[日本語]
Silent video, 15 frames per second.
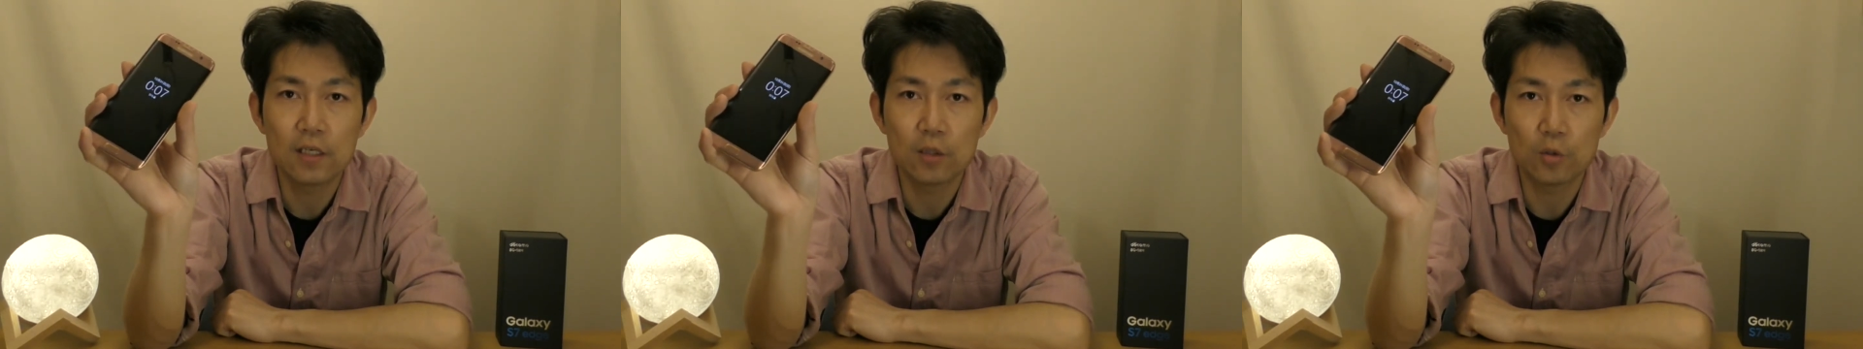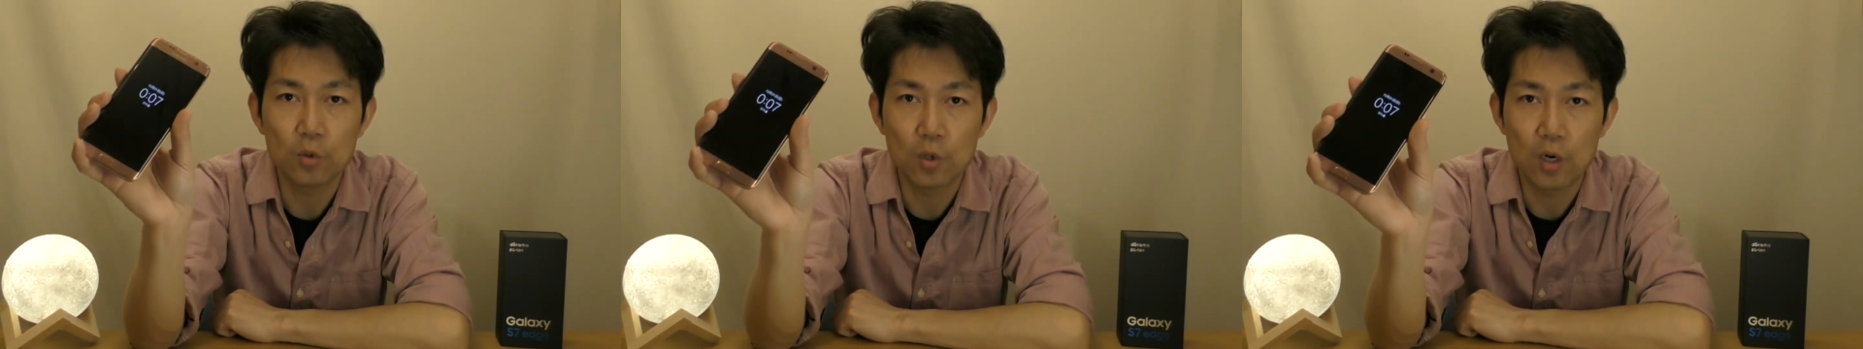
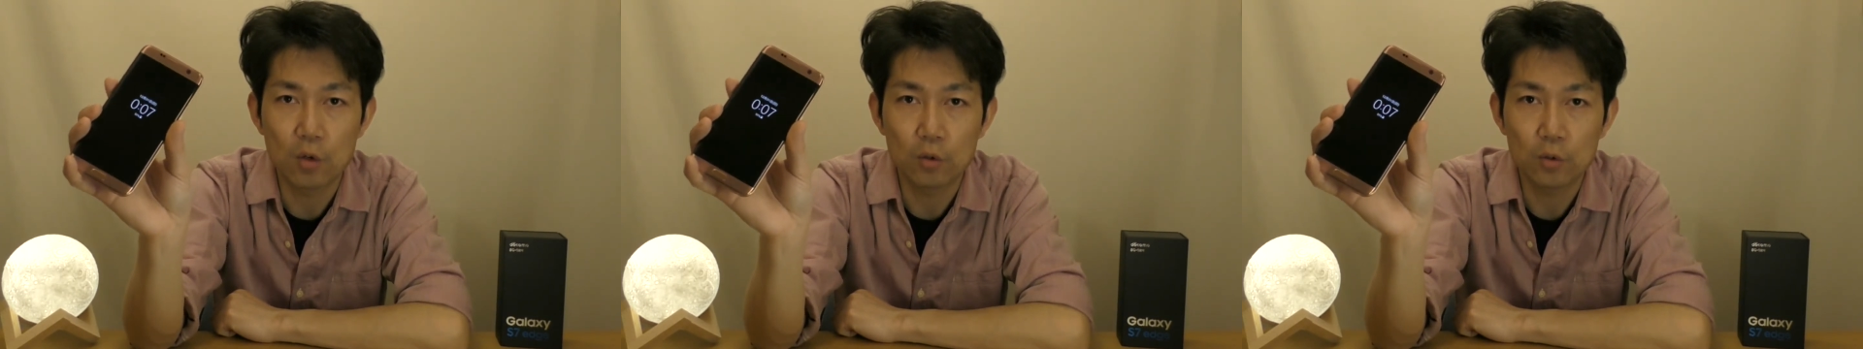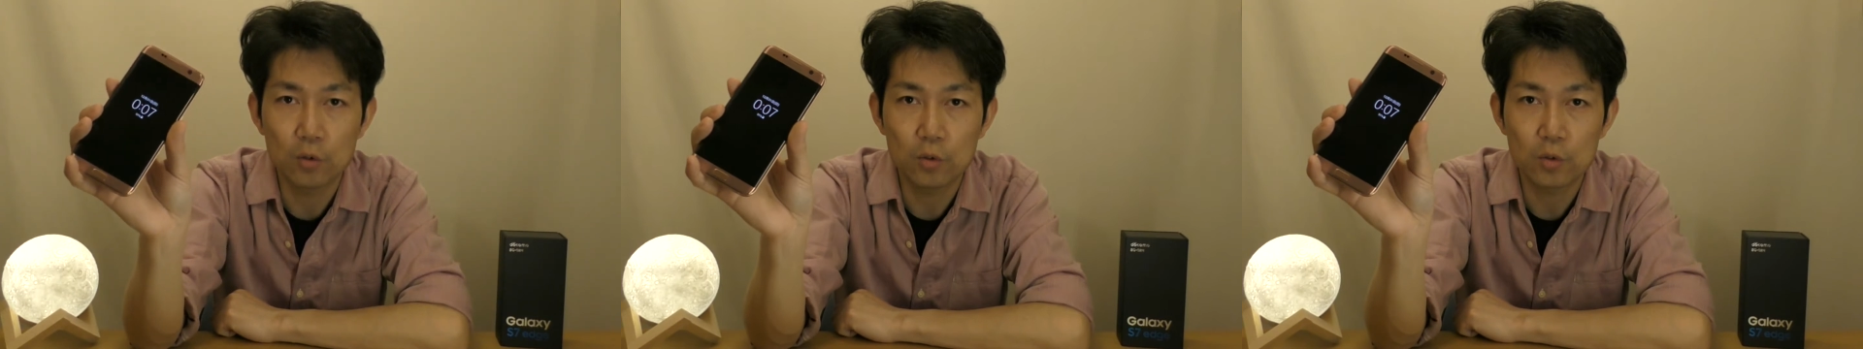動画
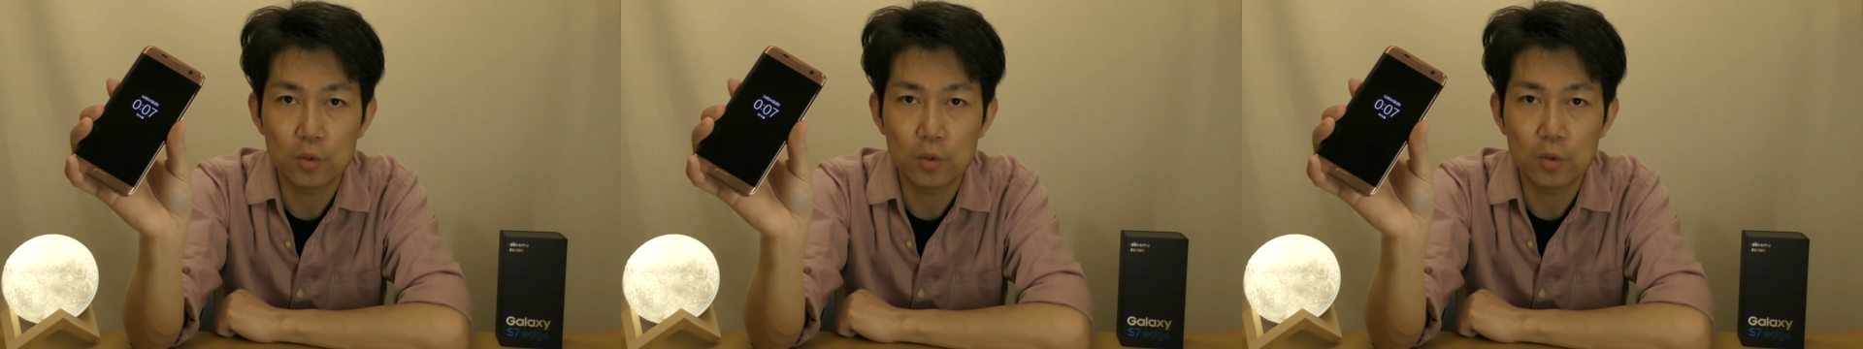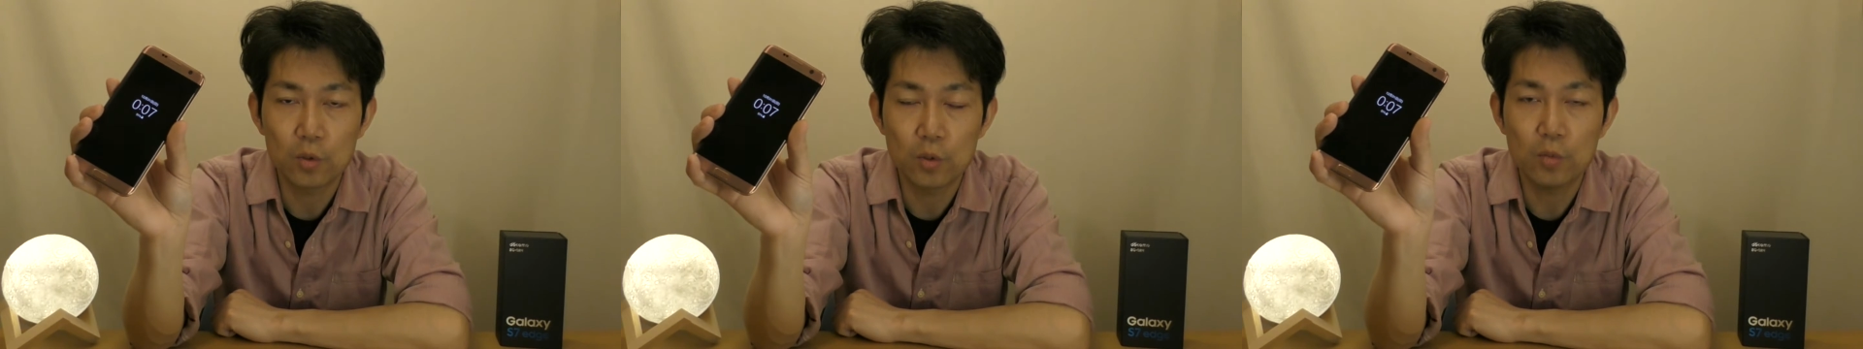を撮るとい
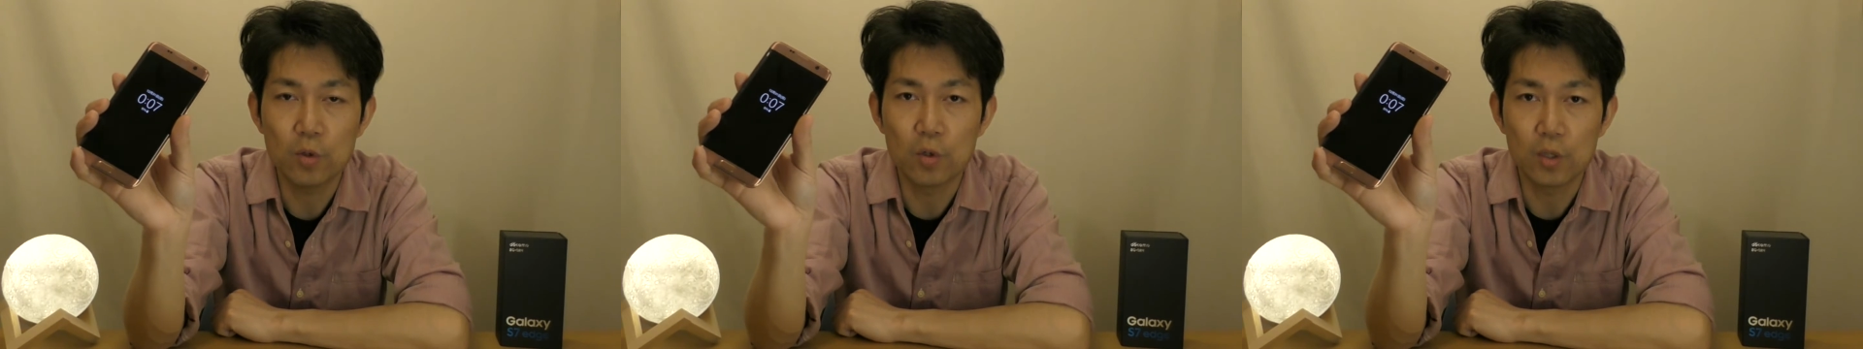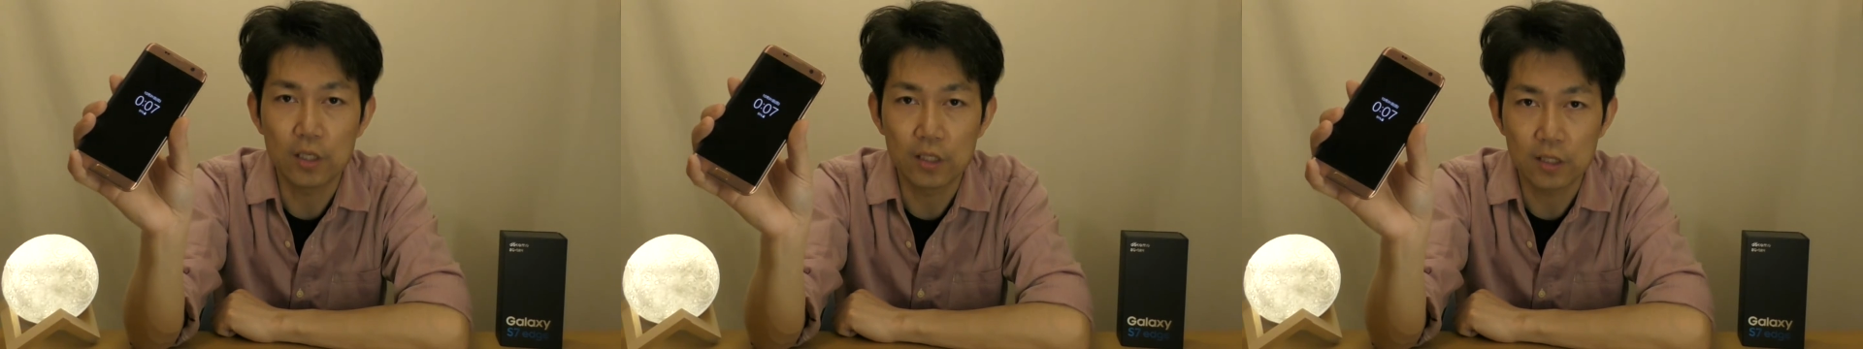うこと
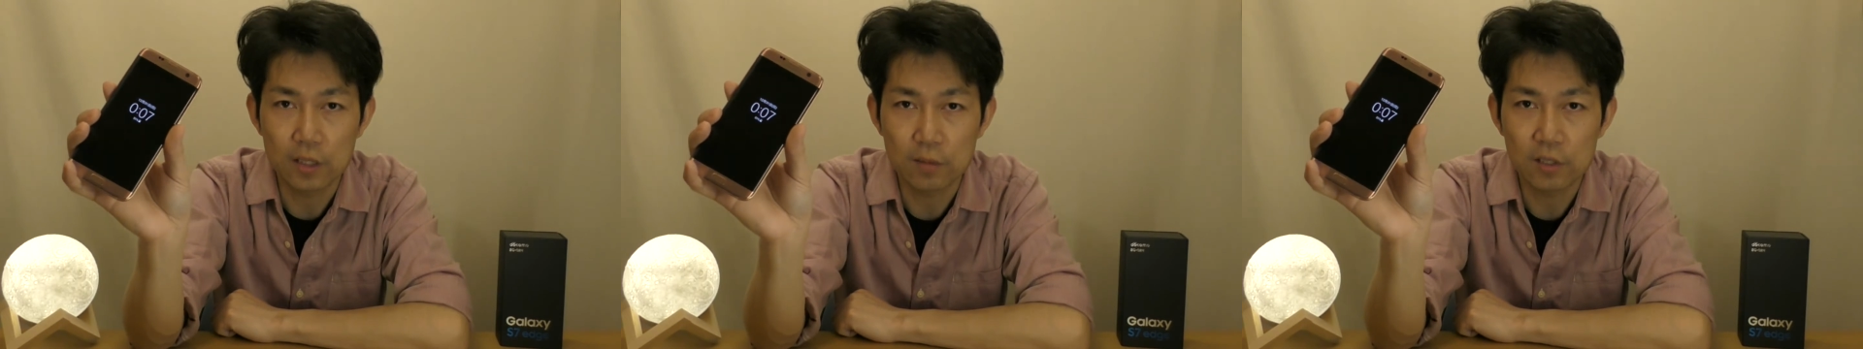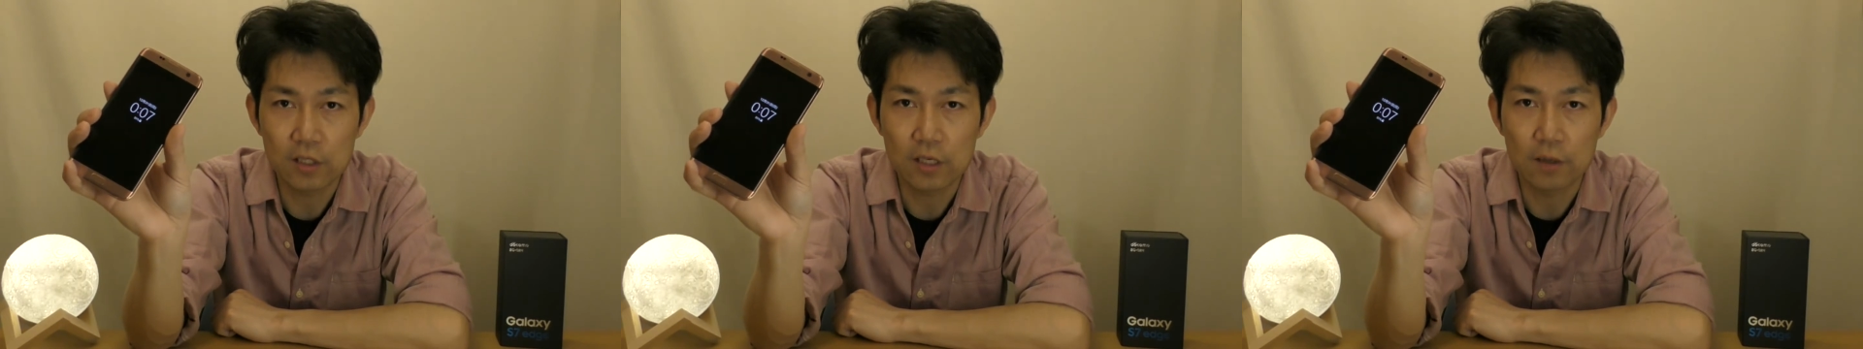もやってい
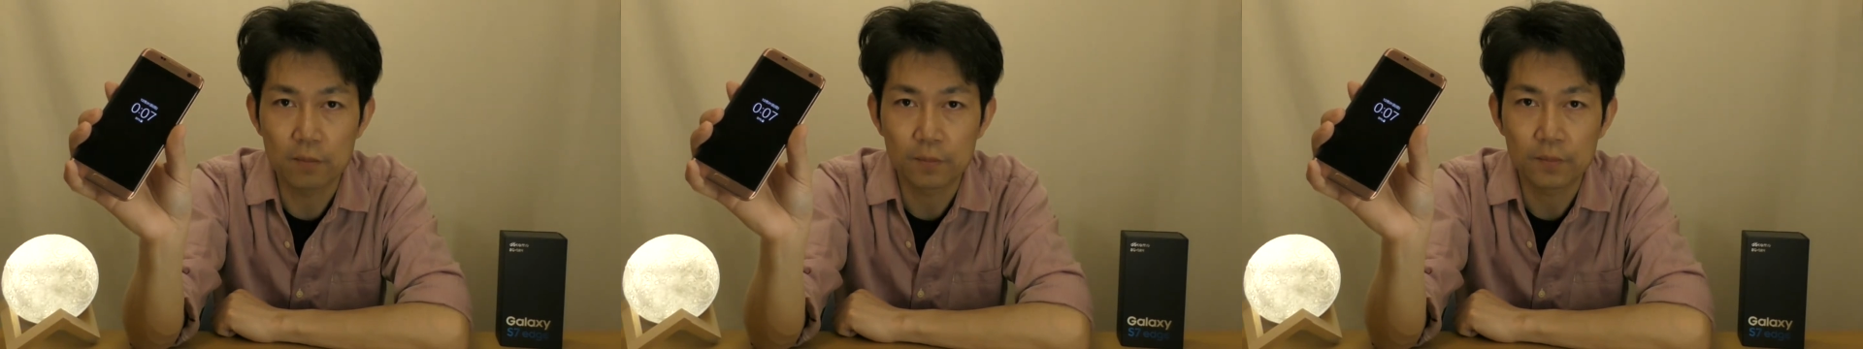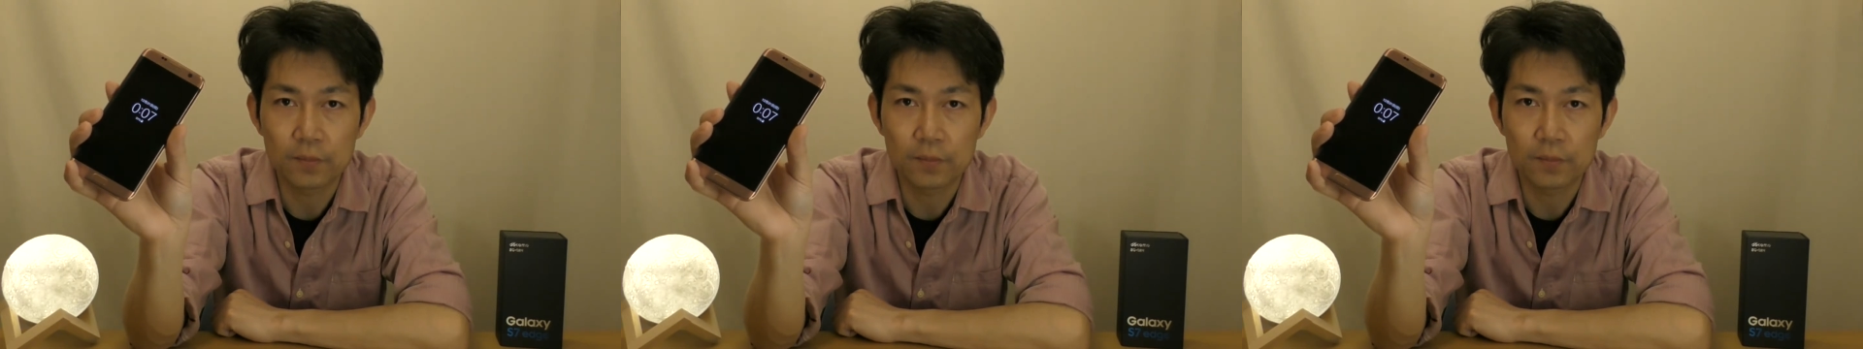ました。